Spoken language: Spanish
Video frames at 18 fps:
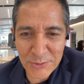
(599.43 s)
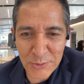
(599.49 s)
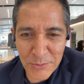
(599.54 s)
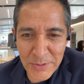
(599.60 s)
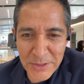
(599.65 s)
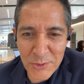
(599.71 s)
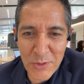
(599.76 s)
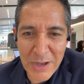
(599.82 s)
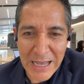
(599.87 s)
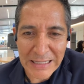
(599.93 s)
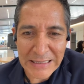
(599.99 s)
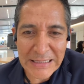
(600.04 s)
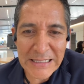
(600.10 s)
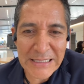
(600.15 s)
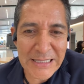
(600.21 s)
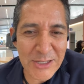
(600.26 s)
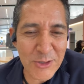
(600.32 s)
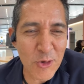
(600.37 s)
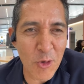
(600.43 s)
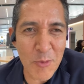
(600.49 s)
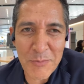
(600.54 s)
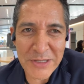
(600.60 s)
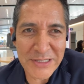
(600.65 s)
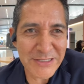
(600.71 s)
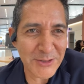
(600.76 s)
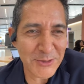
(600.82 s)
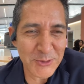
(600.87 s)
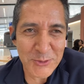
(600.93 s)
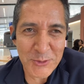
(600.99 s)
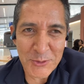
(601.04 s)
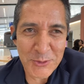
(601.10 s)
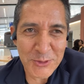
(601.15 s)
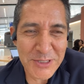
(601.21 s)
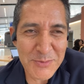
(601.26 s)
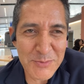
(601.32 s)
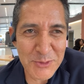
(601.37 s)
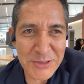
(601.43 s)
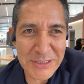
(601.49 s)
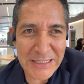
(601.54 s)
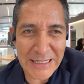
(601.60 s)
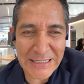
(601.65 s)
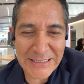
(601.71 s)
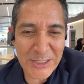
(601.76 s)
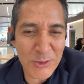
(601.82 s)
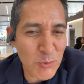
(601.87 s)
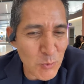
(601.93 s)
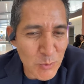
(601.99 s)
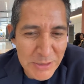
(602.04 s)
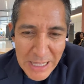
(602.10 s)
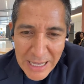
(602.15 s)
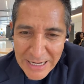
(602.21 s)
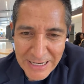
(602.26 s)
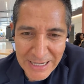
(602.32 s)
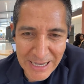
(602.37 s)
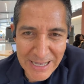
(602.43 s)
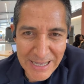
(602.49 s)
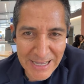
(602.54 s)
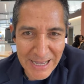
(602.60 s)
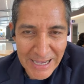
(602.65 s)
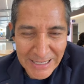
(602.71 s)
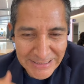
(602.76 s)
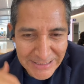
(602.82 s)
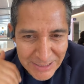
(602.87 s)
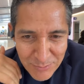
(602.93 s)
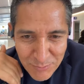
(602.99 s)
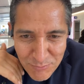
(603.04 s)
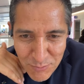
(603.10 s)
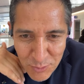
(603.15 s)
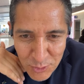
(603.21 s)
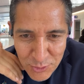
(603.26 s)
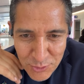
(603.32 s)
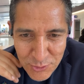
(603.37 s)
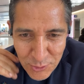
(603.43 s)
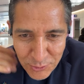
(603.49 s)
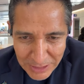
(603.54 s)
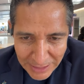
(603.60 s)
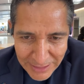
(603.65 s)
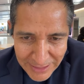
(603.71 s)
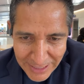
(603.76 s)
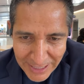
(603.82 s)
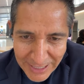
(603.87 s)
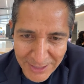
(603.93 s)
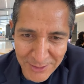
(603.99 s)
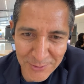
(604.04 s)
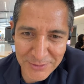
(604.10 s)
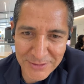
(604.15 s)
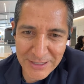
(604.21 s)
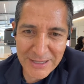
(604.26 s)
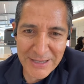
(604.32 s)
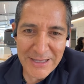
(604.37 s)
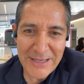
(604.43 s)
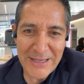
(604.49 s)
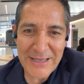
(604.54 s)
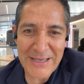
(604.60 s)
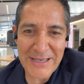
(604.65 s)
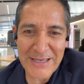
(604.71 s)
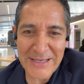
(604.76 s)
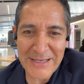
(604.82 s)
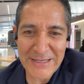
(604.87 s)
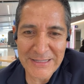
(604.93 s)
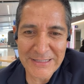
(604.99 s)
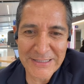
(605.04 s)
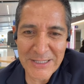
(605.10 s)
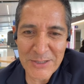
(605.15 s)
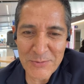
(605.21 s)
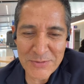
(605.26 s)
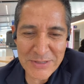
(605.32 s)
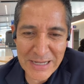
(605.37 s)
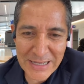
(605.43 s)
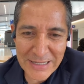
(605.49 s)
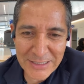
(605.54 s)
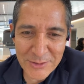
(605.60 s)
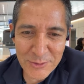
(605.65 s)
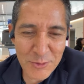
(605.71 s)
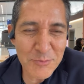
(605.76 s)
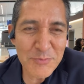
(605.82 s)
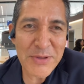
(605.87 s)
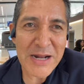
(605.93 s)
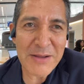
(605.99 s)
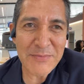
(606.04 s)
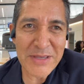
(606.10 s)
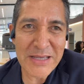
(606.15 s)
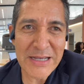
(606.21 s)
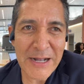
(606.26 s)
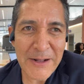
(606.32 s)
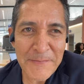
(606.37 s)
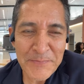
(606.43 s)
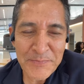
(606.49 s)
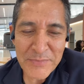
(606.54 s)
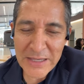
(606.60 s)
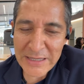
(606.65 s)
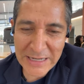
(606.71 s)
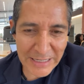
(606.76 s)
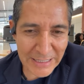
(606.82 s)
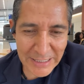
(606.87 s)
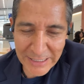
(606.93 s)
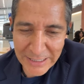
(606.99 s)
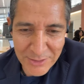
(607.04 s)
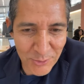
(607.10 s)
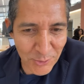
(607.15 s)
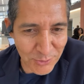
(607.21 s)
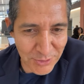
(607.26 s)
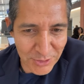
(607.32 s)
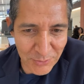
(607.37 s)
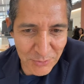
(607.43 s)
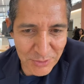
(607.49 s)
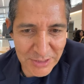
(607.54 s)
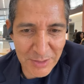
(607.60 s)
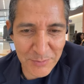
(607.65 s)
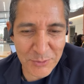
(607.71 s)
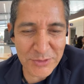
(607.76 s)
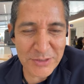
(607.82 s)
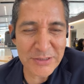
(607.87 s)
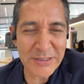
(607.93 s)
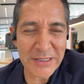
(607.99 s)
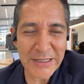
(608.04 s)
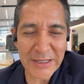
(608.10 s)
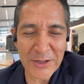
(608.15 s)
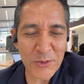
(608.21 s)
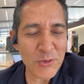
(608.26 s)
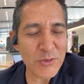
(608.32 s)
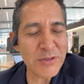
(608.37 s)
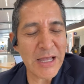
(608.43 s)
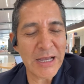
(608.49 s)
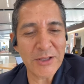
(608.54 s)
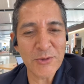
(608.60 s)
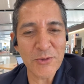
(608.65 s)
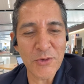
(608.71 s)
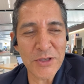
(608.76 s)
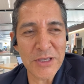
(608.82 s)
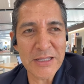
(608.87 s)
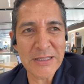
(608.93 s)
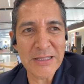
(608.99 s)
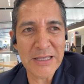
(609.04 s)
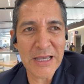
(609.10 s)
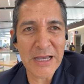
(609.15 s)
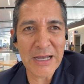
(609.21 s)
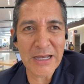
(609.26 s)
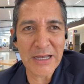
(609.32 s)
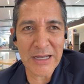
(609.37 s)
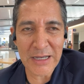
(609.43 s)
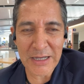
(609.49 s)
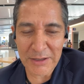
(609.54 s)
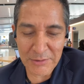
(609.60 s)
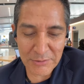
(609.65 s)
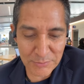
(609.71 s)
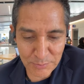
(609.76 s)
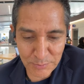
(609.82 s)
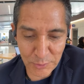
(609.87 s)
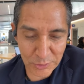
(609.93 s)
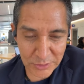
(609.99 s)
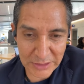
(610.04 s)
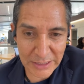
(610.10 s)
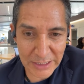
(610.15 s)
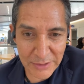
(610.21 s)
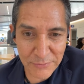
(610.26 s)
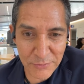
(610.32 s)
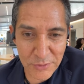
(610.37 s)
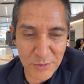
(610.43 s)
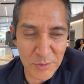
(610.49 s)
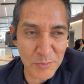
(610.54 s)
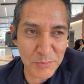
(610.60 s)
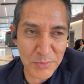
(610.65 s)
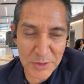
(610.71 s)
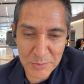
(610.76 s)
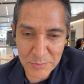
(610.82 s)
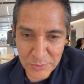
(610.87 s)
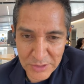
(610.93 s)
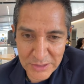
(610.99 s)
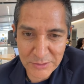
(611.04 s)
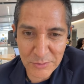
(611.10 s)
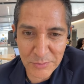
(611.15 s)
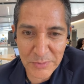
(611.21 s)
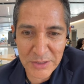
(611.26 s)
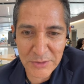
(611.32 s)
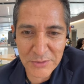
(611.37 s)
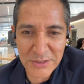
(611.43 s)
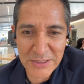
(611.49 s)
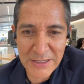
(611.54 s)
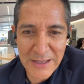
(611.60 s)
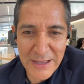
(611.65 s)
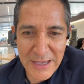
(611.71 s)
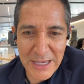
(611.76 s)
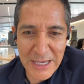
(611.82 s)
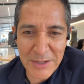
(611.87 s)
Estoy viendo a Titi Gómez, que nos conocimos en la secundaria, hace un montonal de años, eh, este, una súper amiga. En aquel entonces no estamos en contacto hoy en día ah, por teléfono, pero por estos medios sí.